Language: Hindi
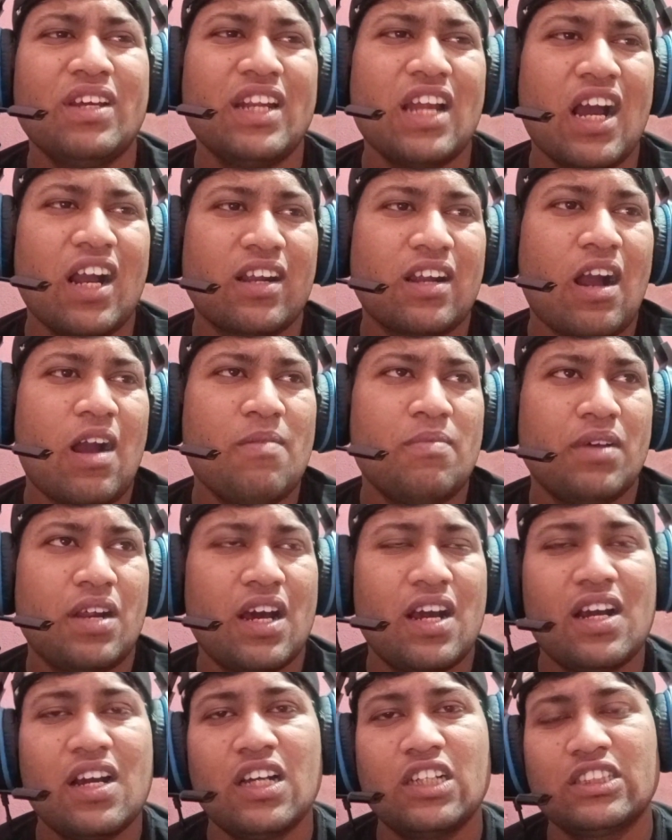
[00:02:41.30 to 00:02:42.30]
मैं नाकाम
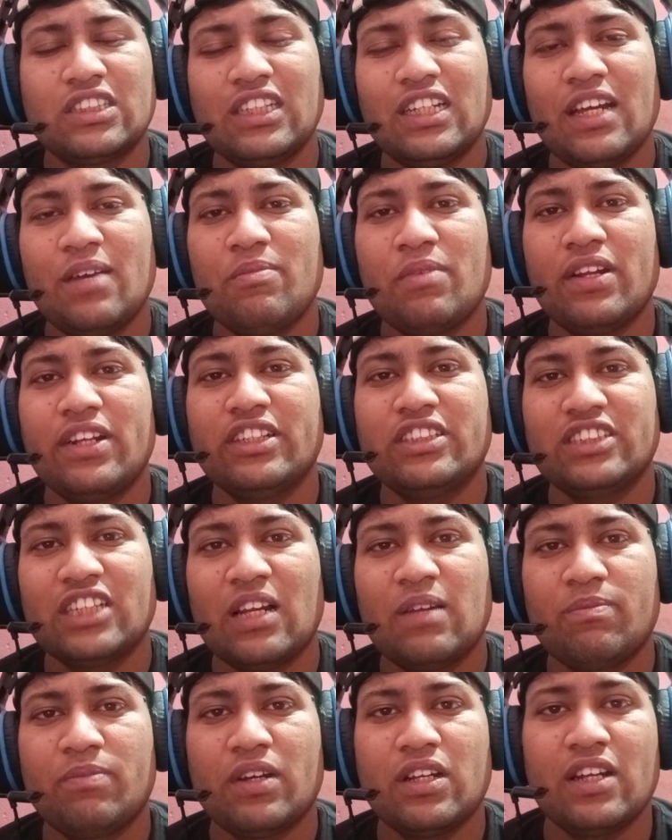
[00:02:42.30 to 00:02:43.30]
रहा इसलिए मैंने
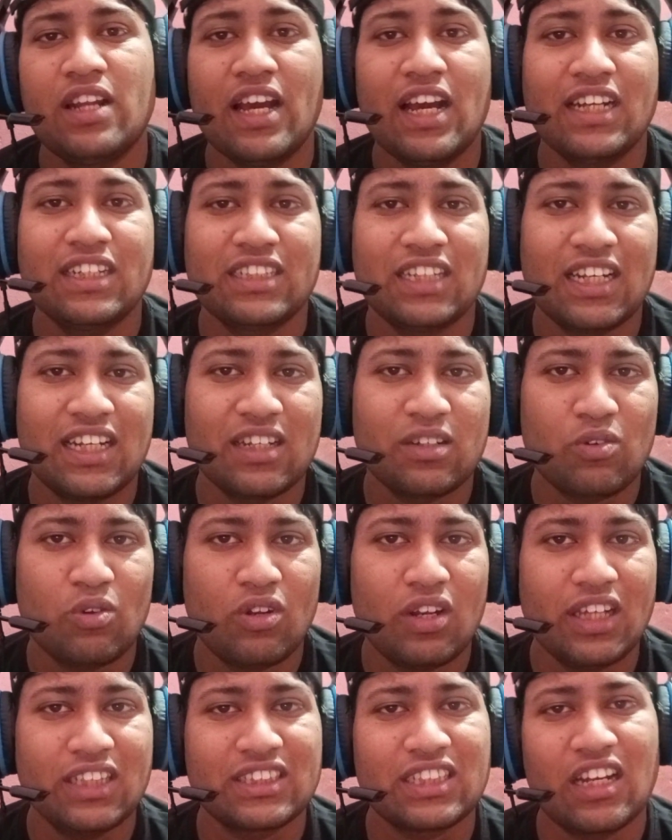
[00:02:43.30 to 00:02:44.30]
चैनल पर नया चैनल
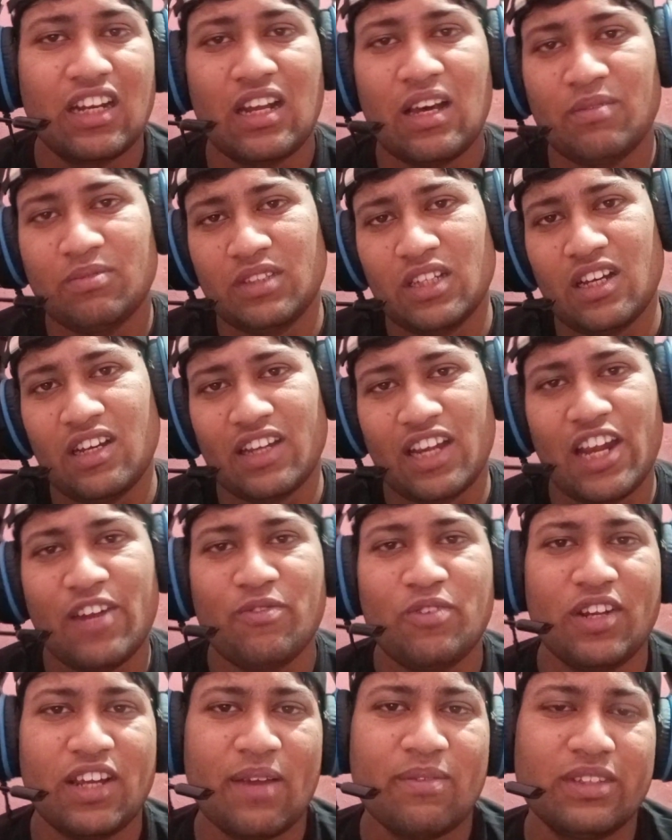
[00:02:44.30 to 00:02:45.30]
खोला इसका नाम था
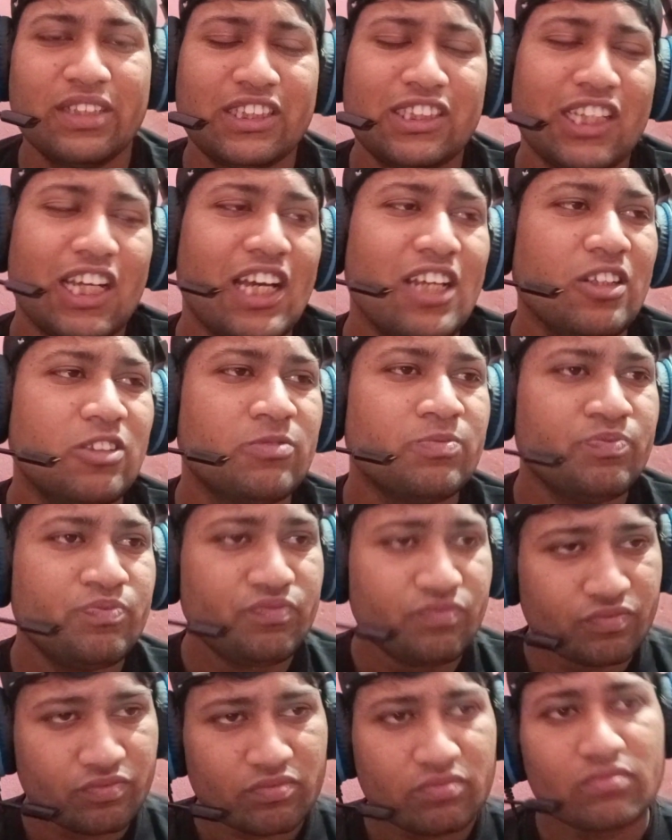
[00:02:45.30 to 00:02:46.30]
गेट फ्री गेम इंसान
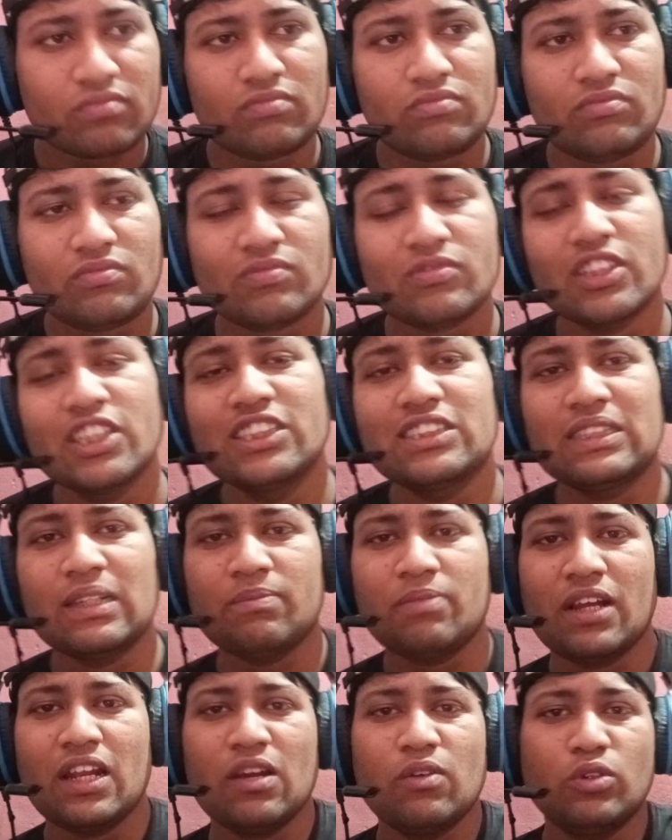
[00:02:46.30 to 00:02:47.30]

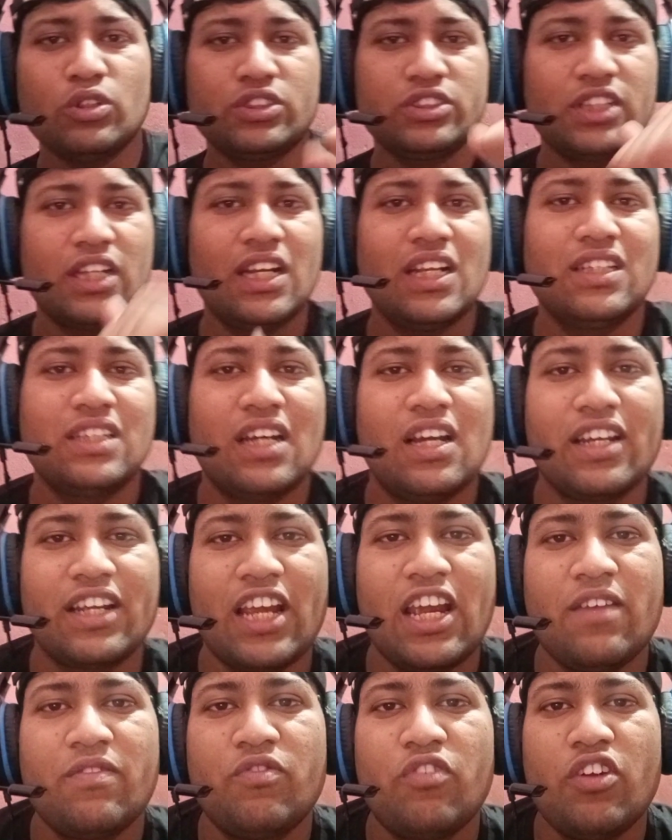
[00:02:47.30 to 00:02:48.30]
इससे पहले वो चैनल था
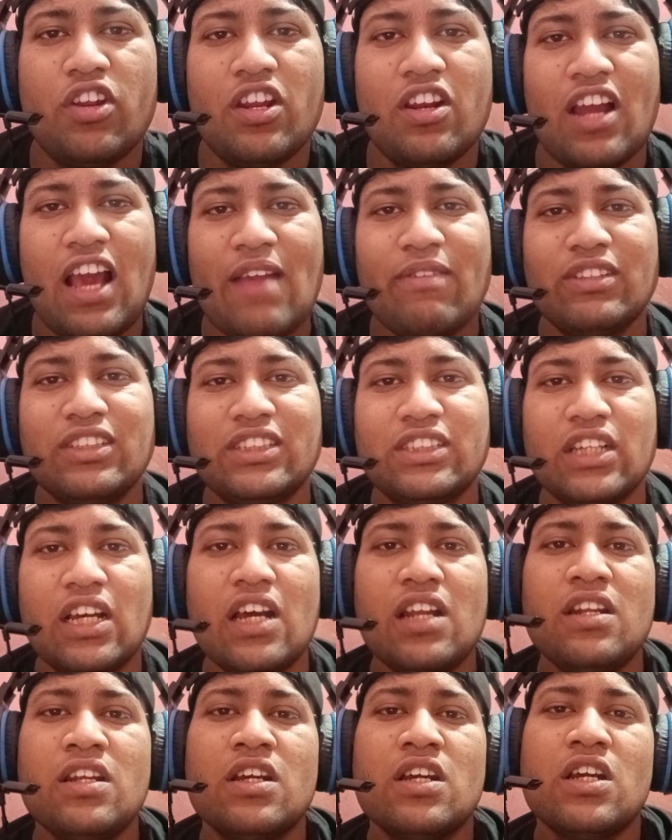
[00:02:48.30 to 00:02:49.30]
गेट फ्री लाइव
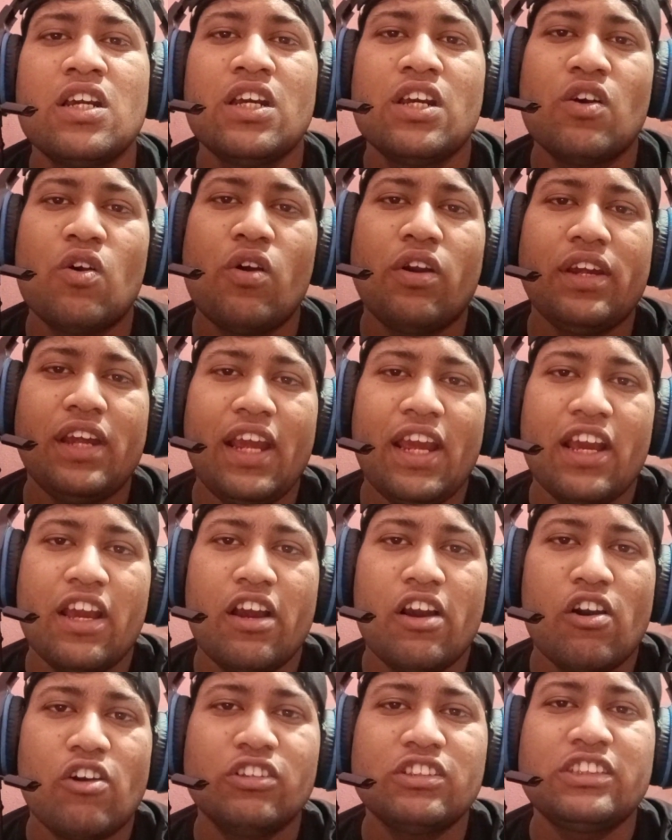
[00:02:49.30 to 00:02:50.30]
इंसान ओके
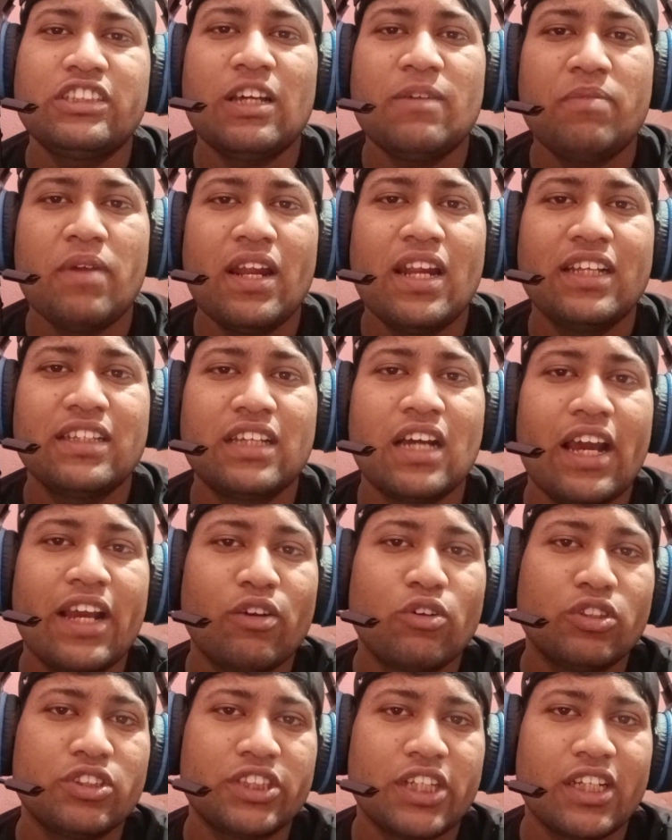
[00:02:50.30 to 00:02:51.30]
उससे पहले था
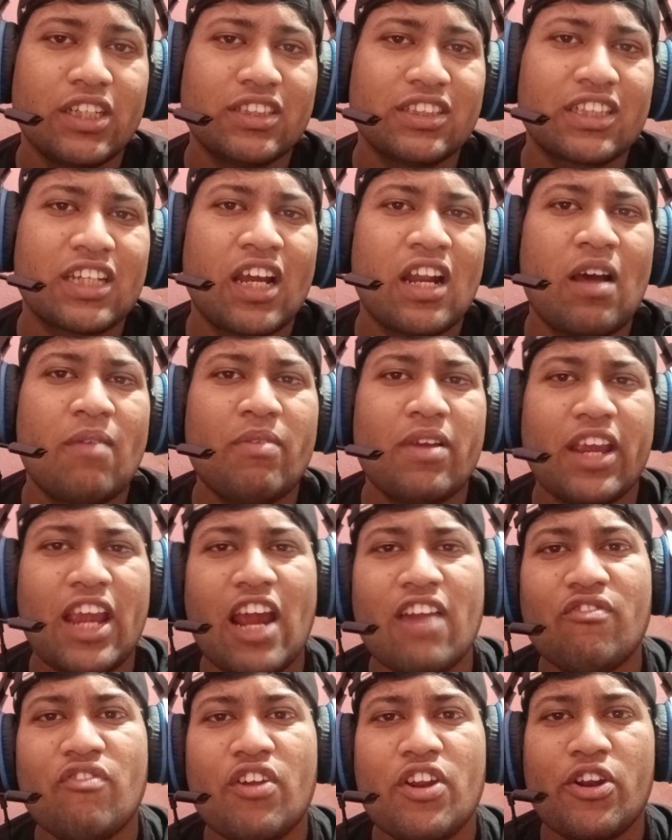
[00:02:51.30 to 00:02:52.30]
एक और चैनल जिसका नाम है
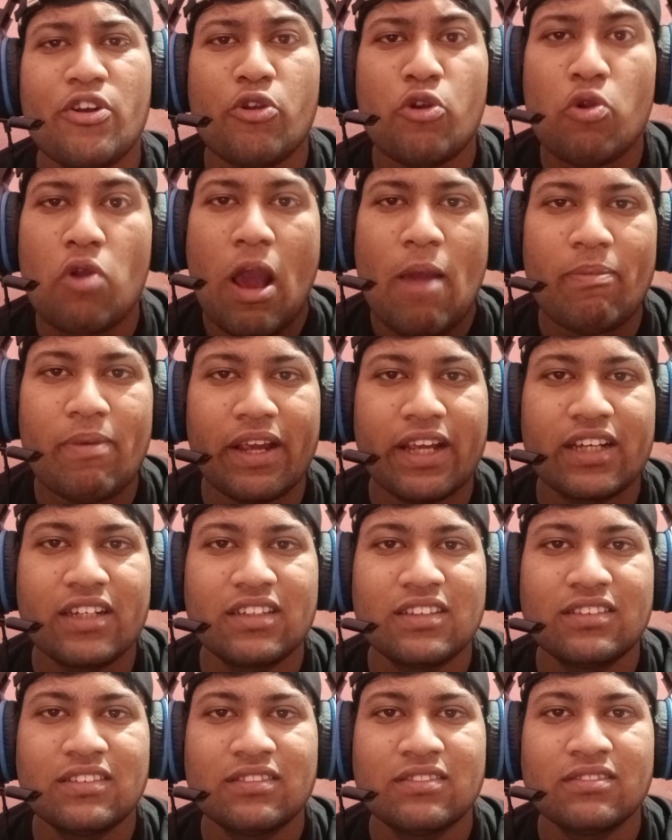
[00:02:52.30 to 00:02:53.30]
गेट फ्री न्यू एपिक
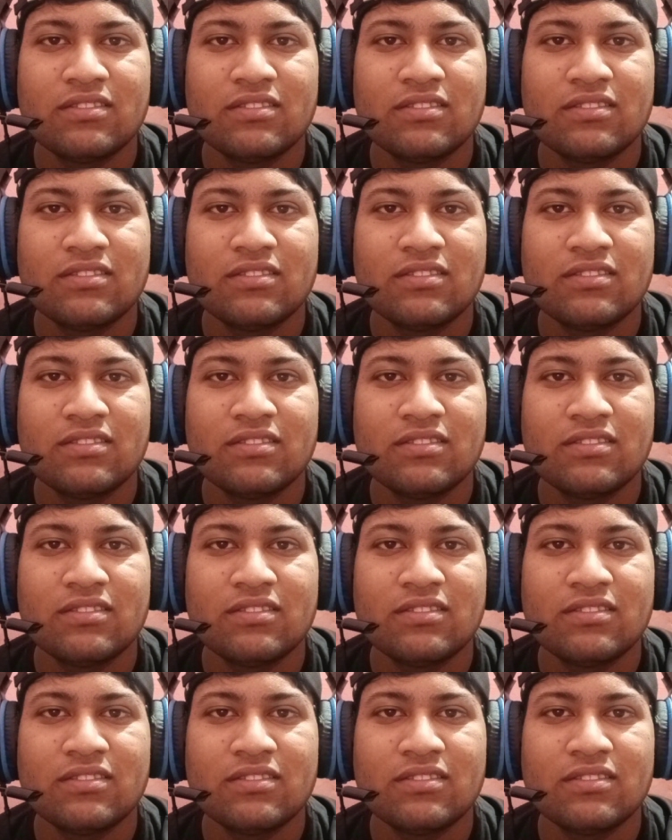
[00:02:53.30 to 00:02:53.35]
